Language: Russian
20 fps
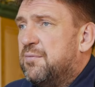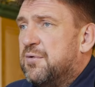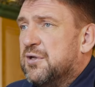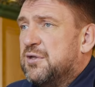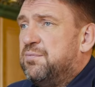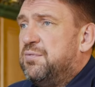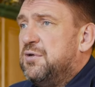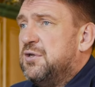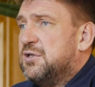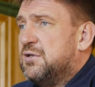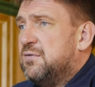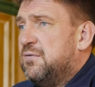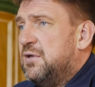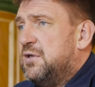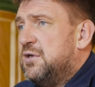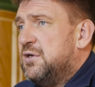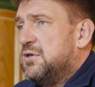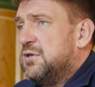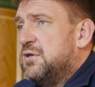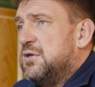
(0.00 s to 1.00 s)

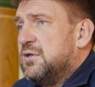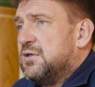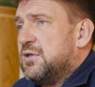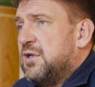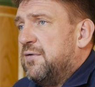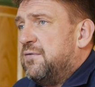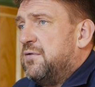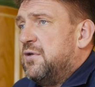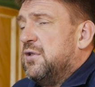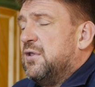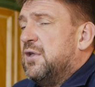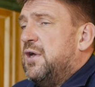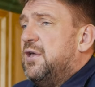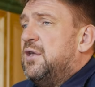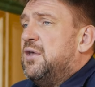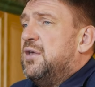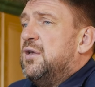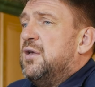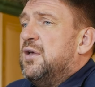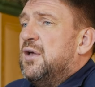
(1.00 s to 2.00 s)
Подписывайтесь, ставьте
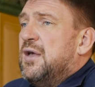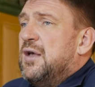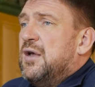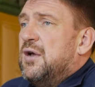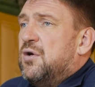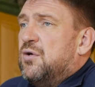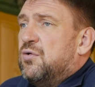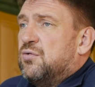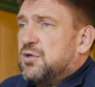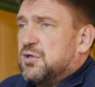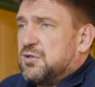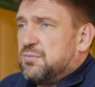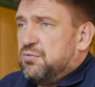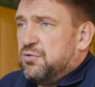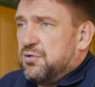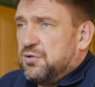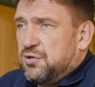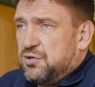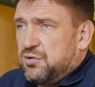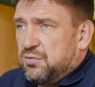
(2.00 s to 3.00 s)
лайки. У нас
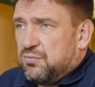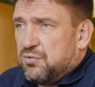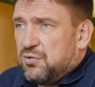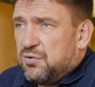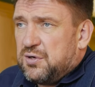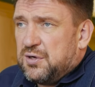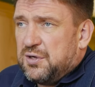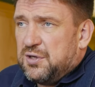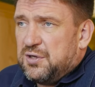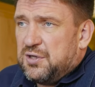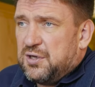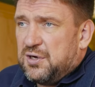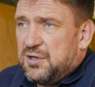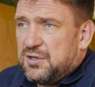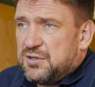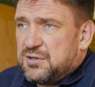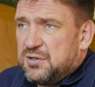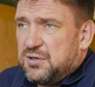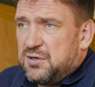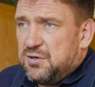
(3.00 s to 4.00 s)
будет еще много
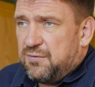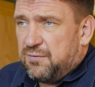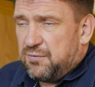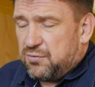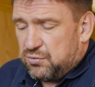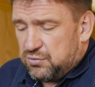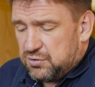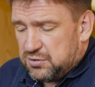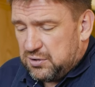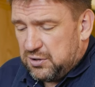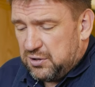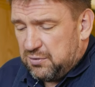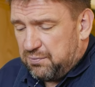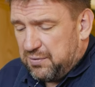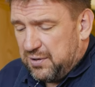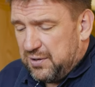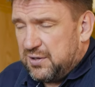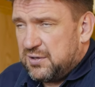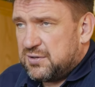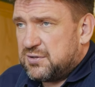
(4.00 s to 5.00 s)
интересных, вкусных и
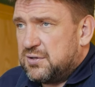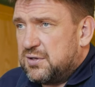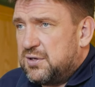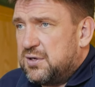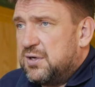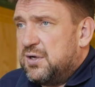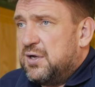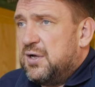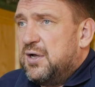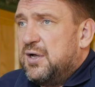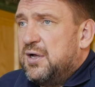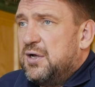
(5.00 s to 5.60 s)
полезных